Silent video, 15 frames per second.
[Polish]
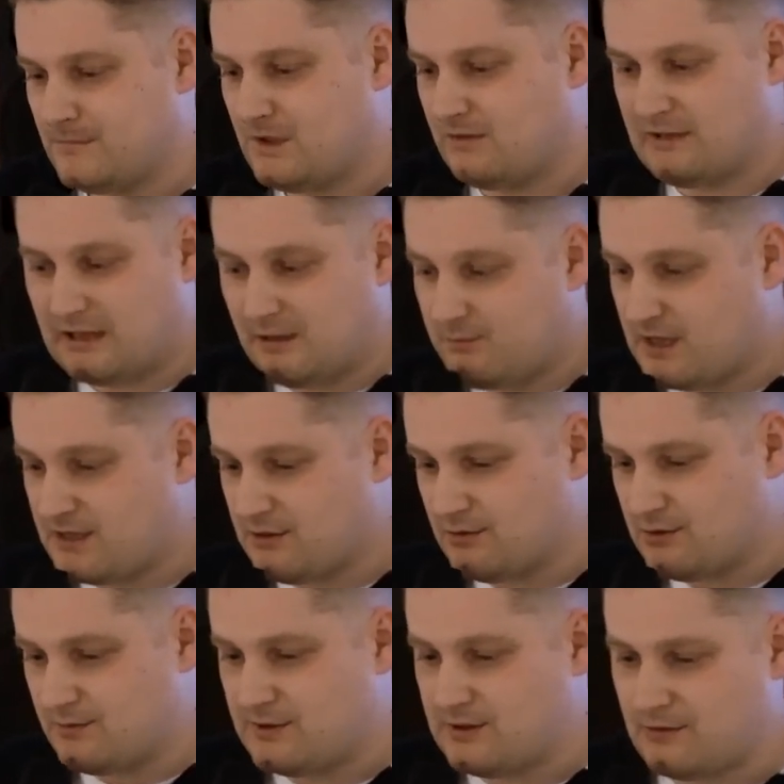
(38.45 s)
To w takim bardzo
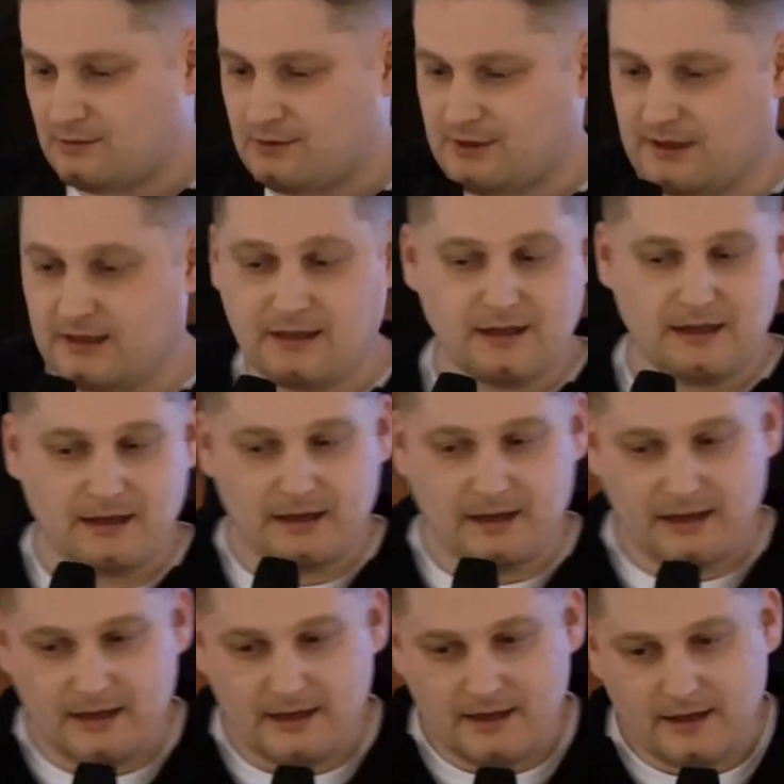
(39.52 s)
dużym skrócie.
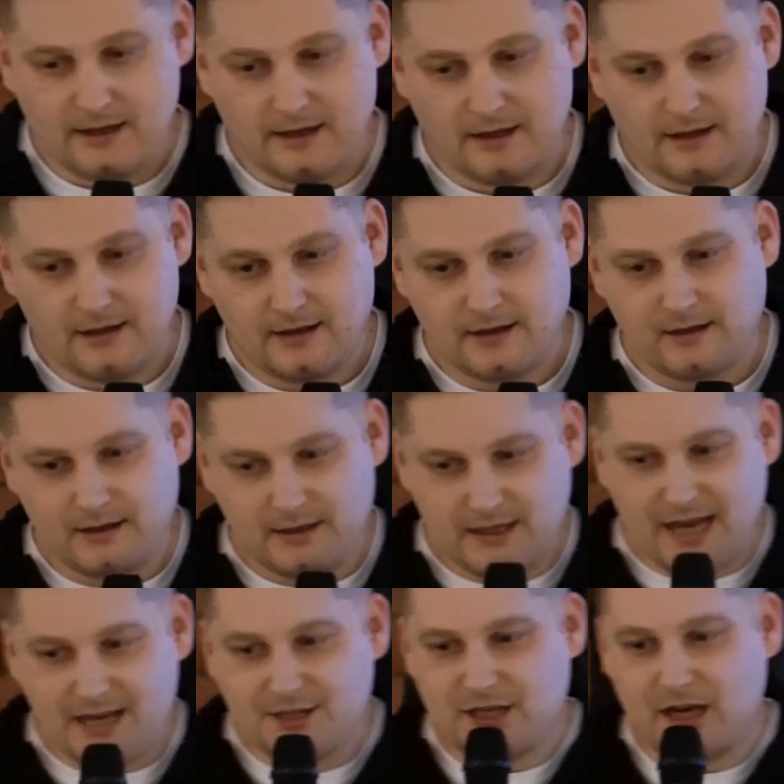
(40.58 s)

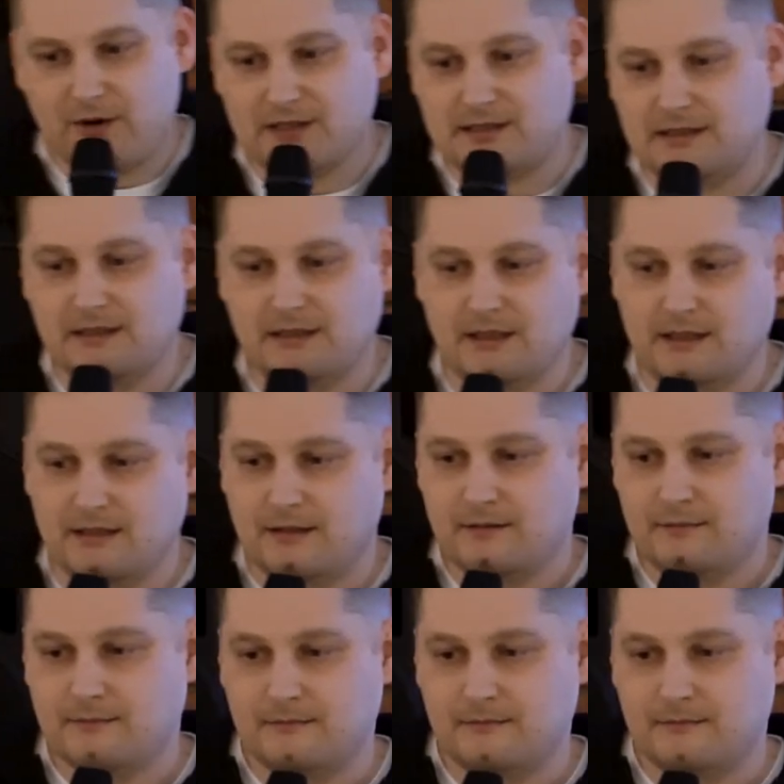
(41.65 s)
Jak działa CDN?